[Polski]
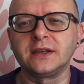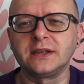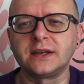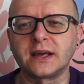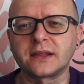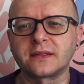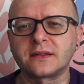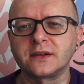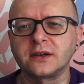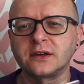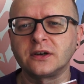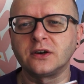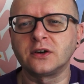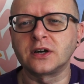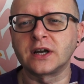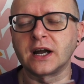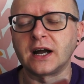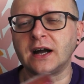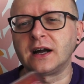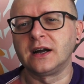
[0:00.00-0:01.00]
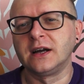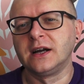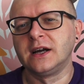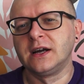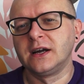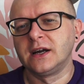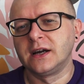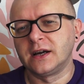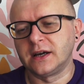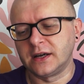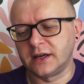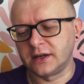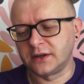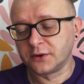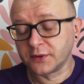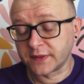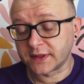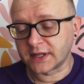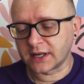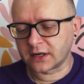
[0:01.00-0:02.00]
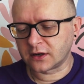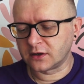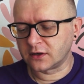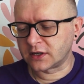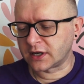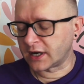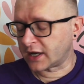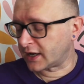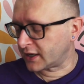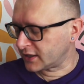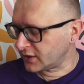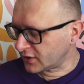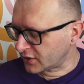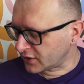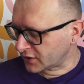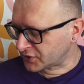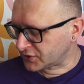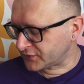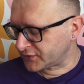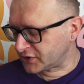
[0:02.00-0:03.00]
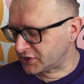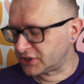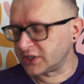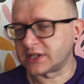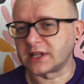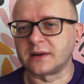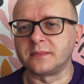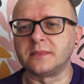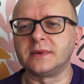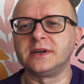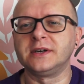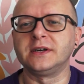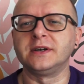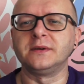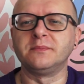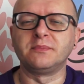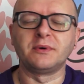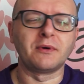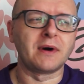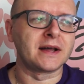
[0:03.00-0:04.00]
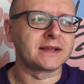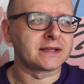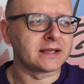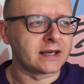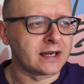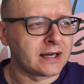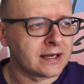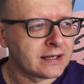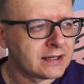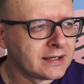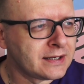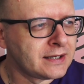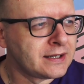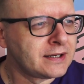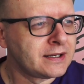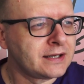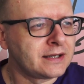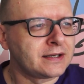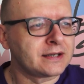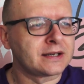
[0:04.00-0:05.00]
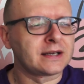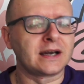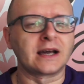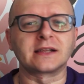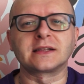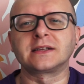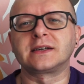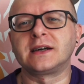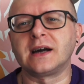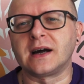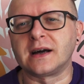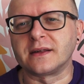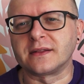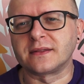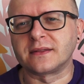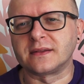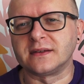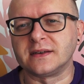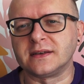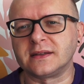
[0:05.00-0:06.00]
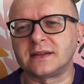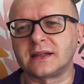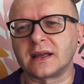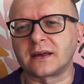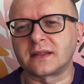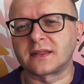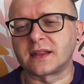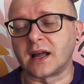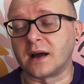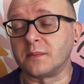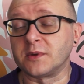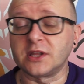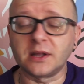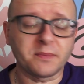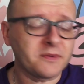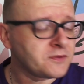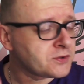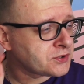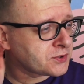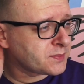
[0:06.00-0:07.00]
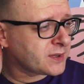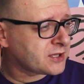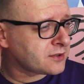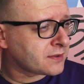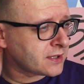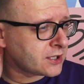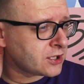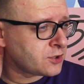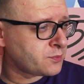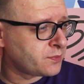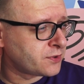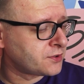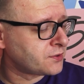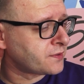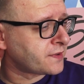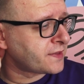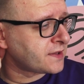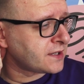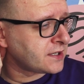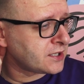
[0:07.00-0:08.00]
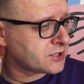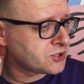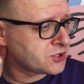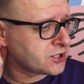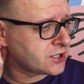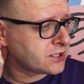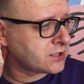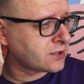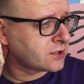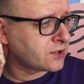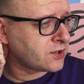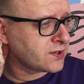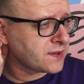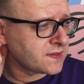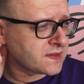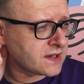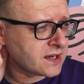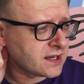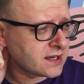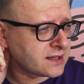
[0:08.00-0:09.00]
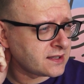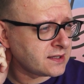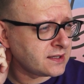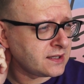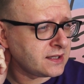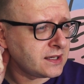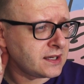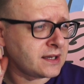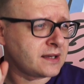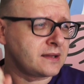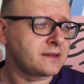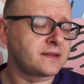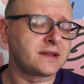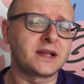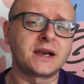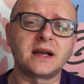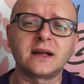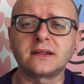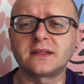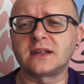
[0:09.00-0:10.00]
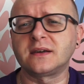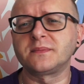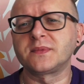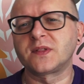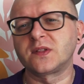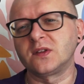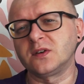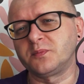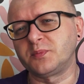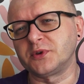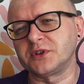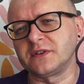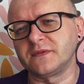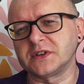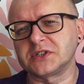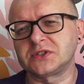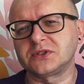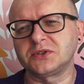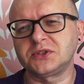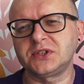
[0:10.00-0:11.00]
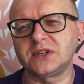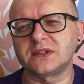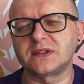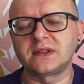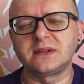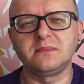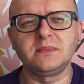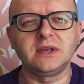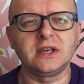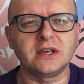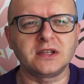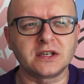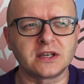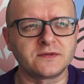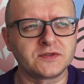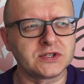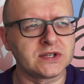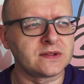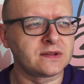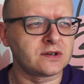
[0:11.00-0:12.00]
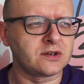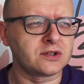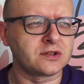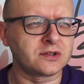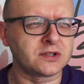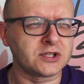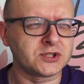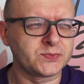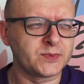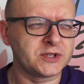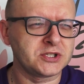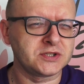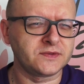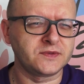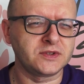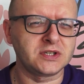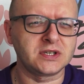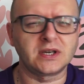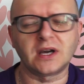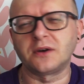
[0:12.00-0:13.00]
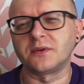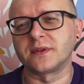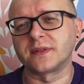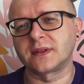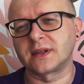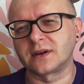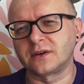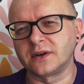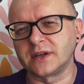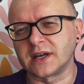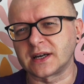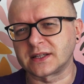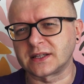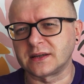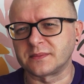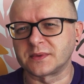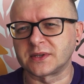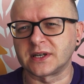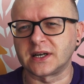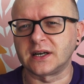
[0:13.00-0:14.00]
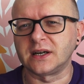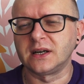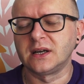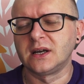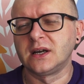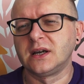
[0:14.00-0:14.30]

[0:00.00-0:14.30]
i Raster Coca, Rooster Coca, no i oczywiście tam była ta kartka z tekstami. Na pewno to będą jakieś bonusy. Jeszcze do końca nie zdradzam co, ponieważ to się zmienia wszystko i to też będzie wynikało z tego, jak tam ta